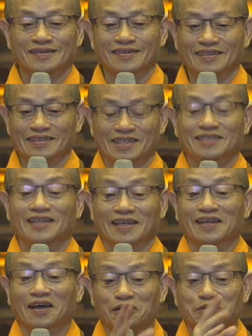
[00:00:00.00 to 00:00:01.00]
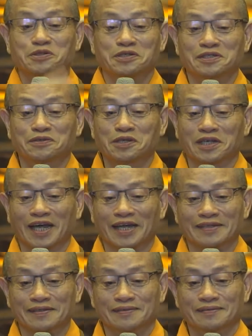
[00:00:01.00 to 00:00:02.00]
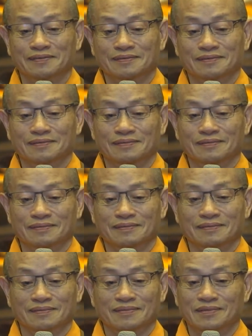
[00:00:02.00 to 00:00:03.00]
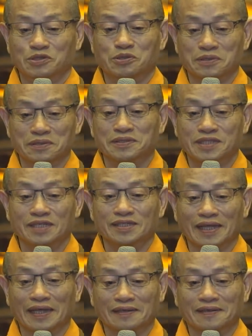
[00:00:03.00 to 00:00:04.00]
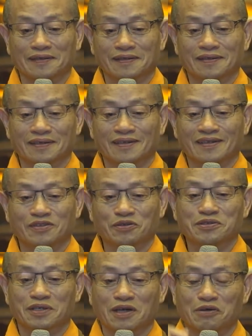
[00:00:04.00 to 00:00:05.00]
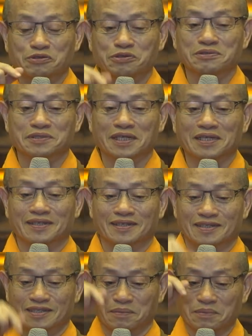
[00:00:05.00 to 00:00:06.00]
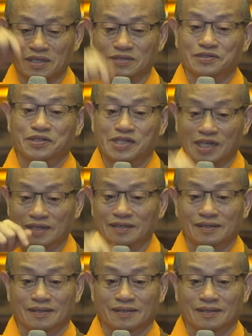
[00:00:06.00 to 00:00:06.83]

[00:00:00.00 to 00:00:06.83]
你经典好好去去看。所有经典都是告诉你怎么样子生，